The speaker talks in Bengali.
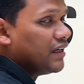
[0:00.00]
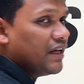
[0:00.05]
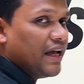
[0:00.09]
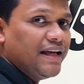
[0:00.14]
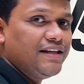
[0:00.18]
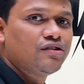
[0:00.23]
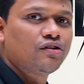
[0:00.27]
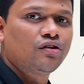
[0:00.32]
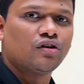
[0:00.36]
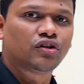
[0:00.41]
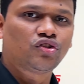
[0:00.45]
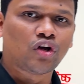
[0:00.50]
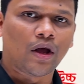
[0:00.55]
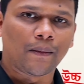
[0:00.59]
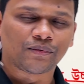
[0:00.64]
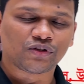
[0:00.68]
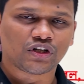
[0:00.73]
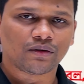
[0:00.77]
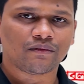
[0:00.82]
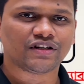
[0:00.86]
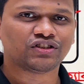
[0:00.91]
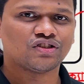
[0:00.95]
এই জন্য
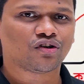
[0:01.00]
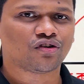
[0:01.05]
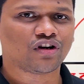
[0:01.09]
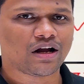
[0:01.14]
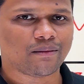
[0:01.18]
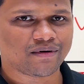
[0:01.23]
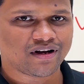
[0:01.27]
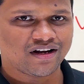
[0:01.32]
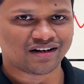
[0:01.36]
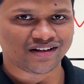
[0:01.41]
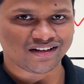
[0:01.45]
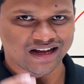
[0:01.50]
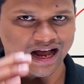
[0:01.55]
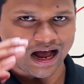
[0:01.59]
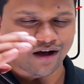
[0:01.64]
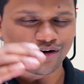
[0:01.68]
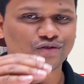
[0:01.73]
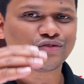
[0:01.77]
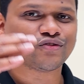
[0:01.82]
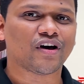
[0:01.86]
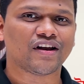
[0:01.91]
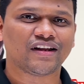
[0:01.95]
সবসময় যখন আমরা
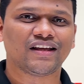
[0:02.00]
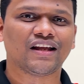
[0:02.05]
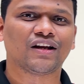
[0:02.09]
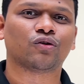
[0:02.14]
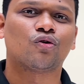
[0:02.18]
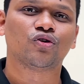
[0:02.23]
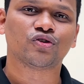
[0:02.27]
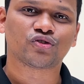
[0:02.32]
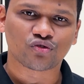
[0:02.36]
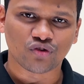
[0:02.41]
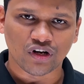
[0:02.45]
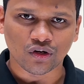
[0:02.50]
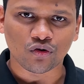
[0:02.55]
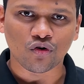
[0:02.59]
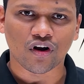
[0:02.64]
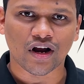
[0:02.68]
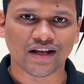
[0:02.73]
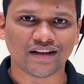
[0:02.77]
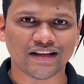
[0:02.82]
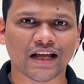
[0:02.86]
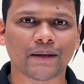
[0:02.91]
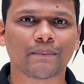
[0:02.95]
হাউস ওয়ারিংয়ের কোর্সগুলো
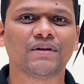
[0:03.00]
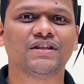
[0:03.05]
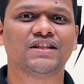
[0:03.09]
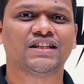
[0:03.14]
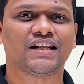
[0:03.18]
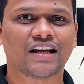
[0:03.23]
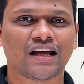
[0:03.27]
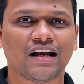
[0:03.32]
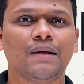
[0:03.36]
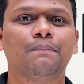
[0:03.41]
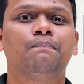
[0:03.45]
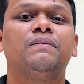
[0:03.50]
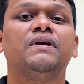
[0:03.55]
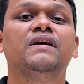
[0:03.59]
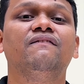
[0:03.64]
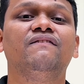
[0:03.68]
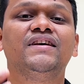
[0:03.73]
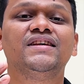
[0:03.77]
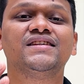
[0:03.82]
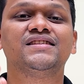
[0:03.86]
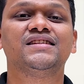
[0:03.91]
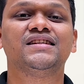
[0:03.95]
করাই দেখবেন যে সেখানে
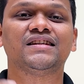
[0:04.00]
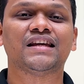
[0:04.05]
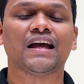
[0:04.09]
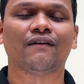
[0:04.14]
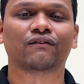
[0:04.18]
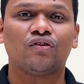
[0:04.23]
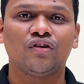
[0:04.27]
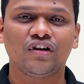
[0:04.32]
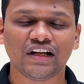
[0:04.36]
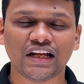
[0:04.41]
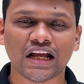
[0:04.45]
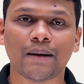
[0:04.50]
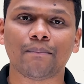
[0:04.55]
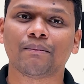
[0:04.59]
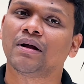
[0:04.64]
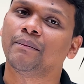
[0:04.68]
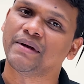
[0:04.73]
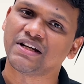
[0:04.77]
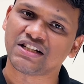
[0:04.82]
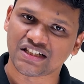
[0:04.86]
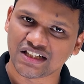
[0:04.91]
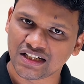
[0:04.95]
পিভিসি কেবল নিয়ে আমরা
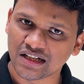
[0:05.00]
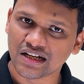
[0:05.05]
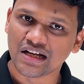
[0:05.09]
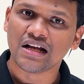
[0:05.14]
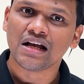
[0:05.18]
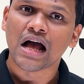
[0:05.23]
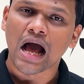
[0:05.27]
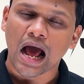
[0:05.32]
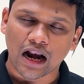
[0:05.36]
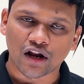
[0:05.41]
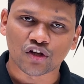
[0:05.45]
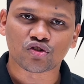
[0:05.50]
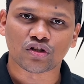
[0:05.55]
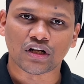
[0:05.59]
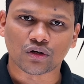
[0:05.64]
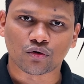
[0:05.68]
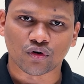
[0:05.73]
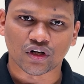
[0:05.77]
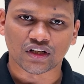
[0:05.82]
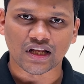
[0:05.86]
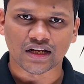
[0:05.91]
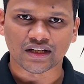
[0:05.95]
বেশি আলোচনা
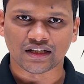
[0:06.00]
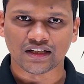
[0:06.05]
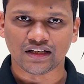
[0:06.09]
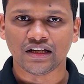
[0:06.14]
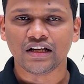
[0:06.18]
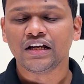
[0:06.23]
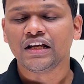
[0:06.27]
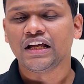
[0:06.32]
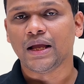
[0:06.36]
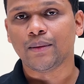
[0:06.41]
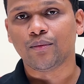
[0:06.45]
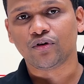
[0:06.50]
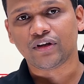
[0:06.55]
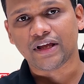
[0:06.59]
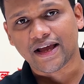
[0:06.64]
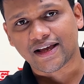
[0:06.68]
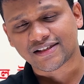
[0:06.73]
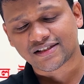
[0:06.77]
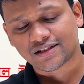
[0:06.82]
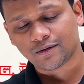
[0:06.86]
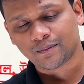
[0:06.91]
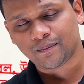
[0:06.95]
করে থাকি এবং
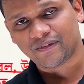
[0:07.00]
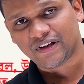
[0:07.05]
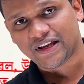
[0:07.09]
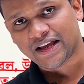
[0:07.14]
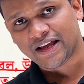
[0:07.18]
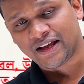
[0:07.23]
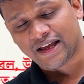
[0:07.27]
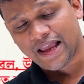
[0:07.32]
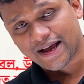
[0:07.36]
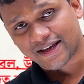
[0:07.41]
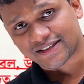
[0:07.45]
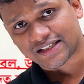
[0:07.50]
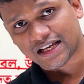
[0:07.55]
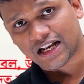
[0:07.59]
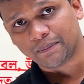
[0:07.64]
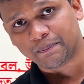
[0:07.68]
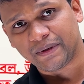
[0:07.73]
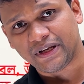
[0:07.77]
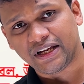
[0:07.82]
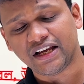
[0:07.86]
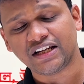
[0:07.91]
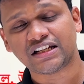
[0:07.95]
এক্সেল
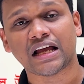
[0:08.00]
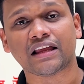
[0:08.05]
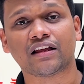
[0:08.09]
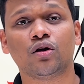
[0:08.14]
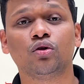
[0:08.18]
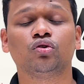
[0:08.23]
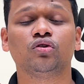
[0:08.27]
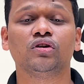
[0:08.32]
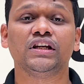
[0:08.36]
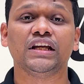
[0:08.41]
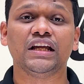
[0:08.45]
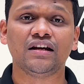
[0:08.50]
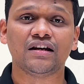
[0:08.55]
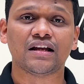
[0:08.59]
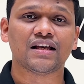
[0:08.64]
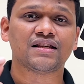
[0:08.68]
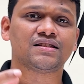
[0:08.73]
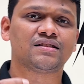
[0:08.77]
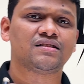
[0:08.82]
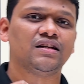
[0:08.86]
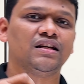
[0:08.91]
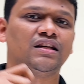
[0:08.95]
পি সাধারণত
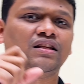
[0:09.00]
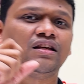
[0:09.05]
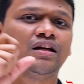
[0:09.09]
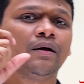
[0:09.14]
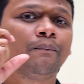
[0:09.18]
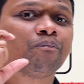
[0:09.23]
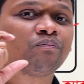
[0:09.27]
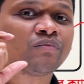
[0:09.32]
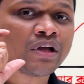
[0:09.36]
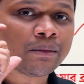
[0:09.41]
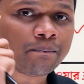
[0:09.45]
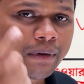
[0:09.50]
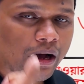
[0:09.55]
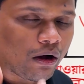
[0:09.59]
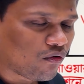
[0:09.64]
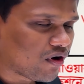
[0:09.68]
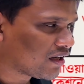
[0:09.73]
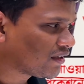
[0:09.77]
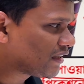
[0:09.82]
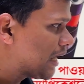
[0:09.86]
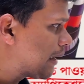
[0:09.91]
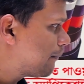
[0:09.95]
ইন্ডাস্ট্রিতে
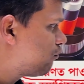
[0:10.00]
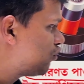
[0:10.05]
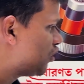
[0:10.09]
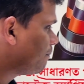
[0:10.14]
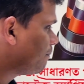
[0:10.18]
পাওয়ার কেবল